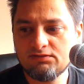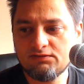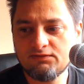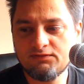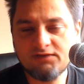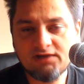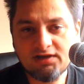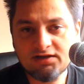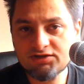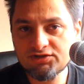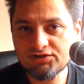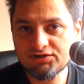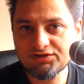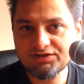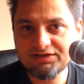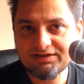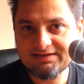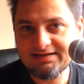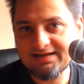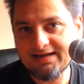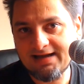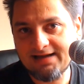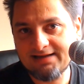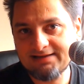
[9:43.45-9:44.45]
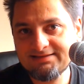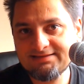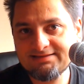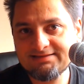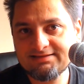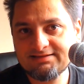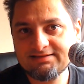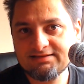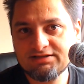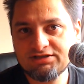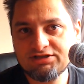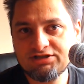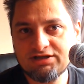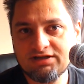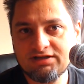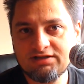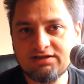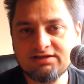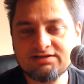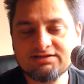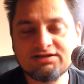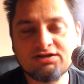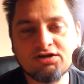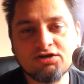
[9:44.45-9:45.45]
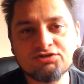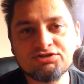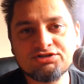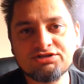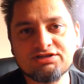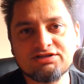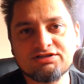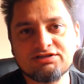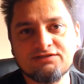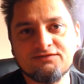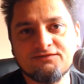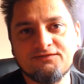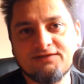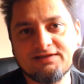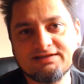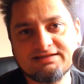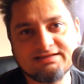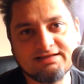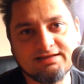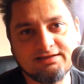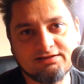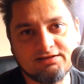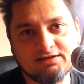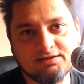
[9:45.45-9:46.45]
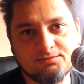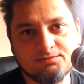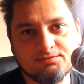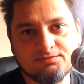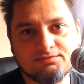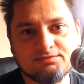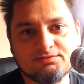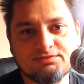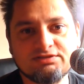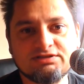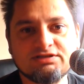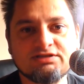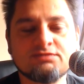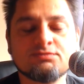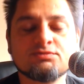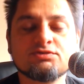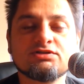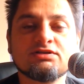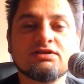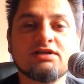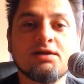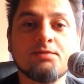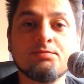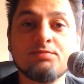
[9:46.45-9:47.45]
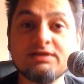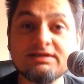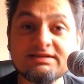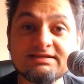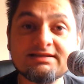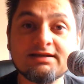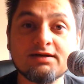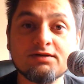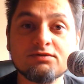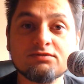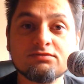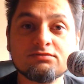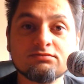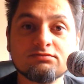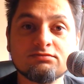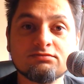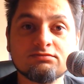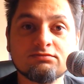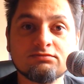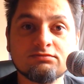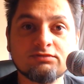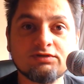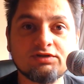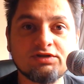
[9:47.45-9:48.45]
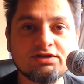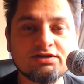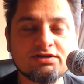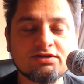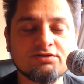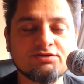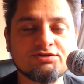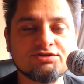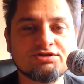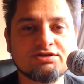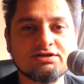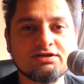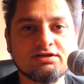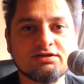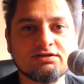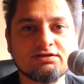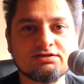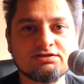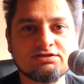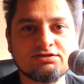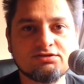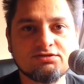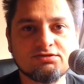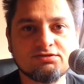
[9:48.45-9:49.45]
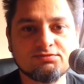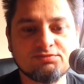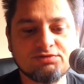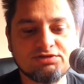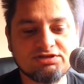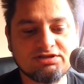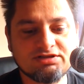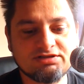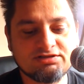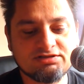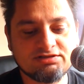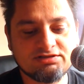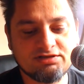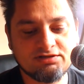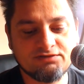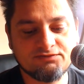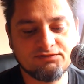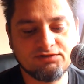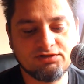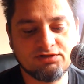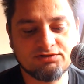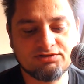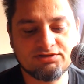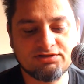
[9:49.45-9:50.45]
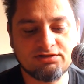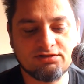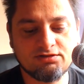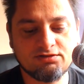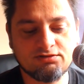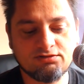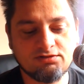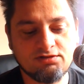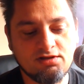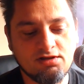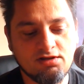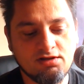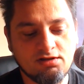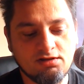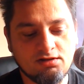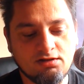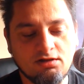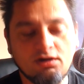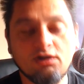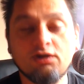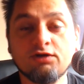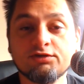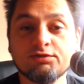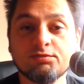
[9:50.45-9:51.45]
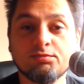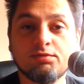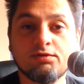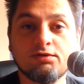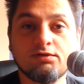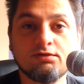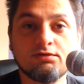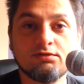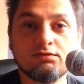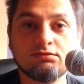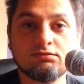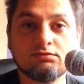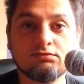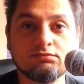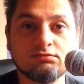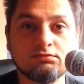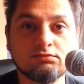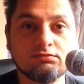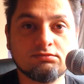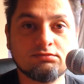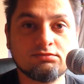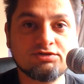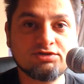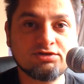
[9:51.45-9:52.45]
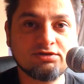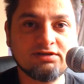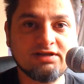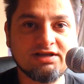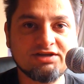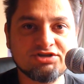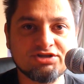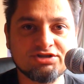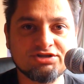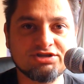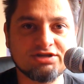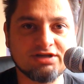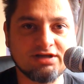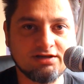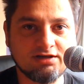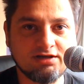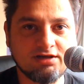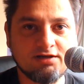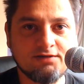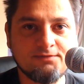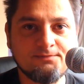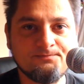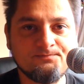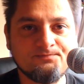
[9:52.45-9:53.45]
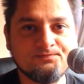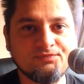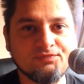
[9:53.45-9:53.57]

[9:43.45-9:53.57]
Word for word: większość z nas się nie zgodzi z tym facetem, z tym, co napisał. No niekoniecznie zrobić chcą to, co on, bo szkoda życia, nie?